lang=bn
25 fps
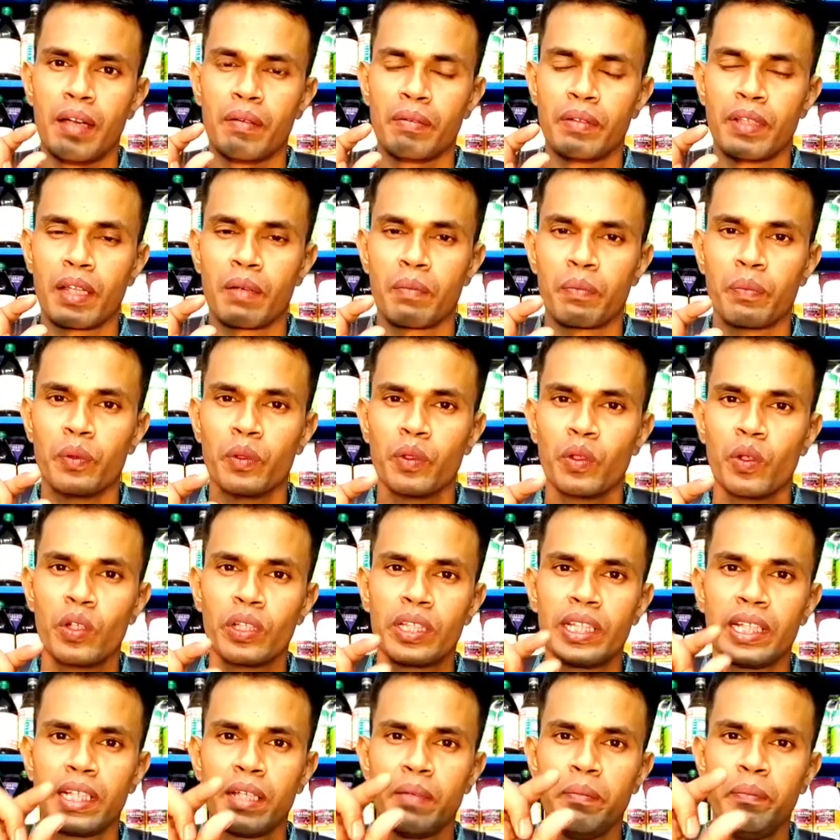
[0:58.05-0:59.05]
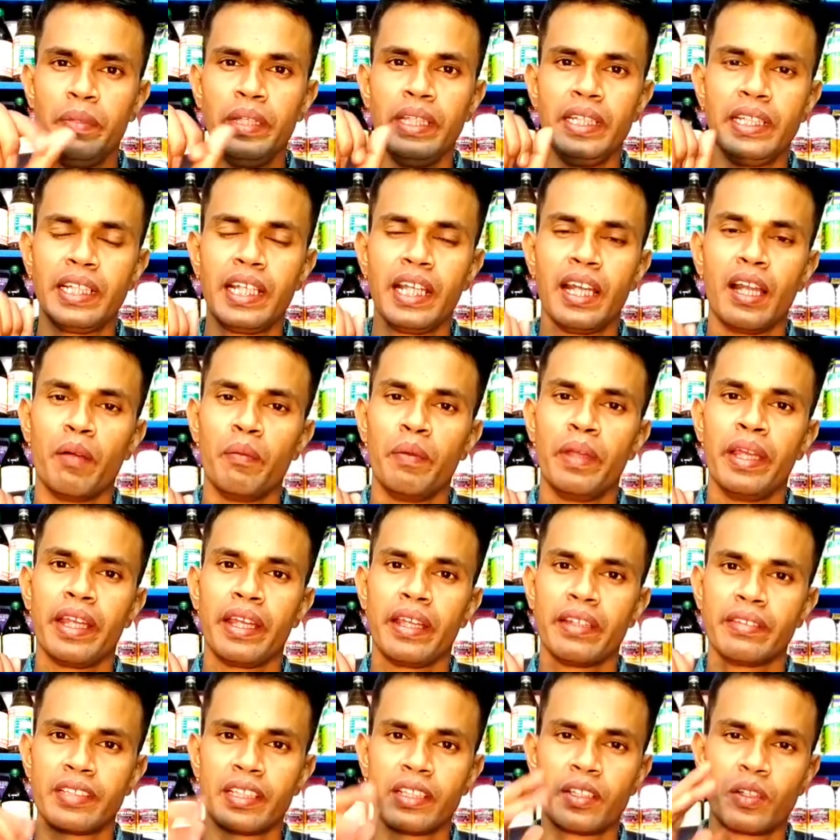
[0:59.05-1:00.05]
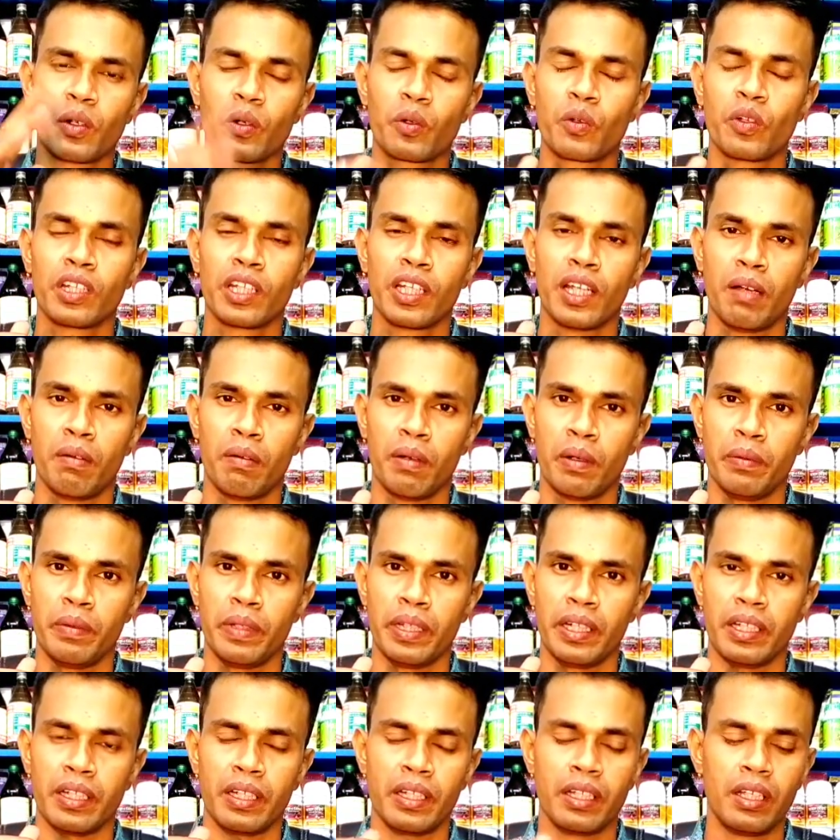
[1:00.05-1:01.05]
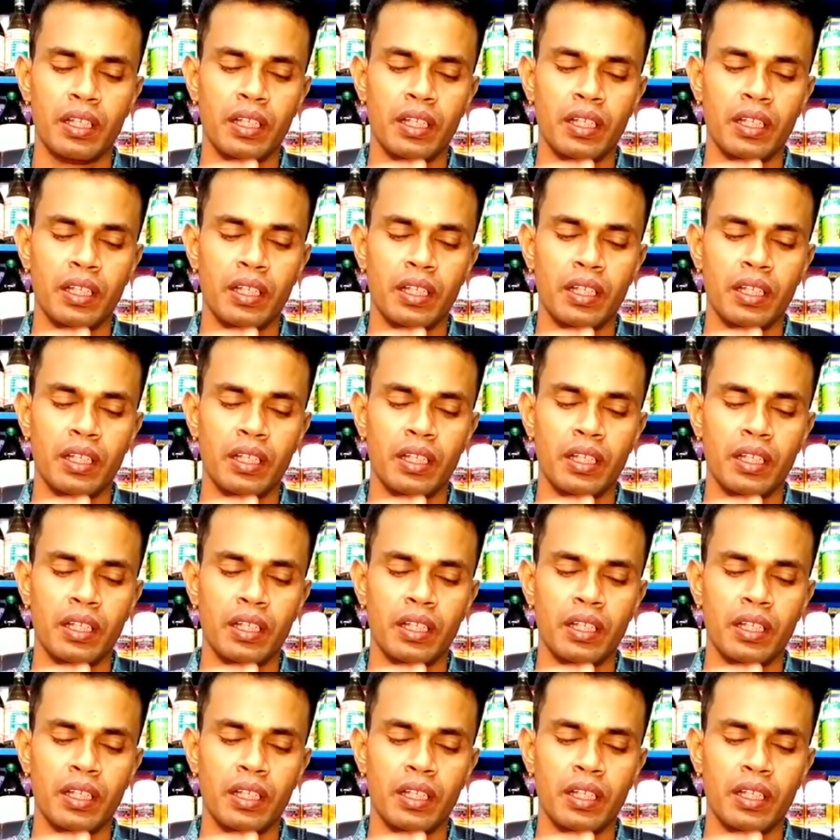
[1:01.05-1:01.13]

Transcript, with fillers: আপনার পনেরো থেকে বিশ গ্রাম হয়ে গেছে তখন নামাবেন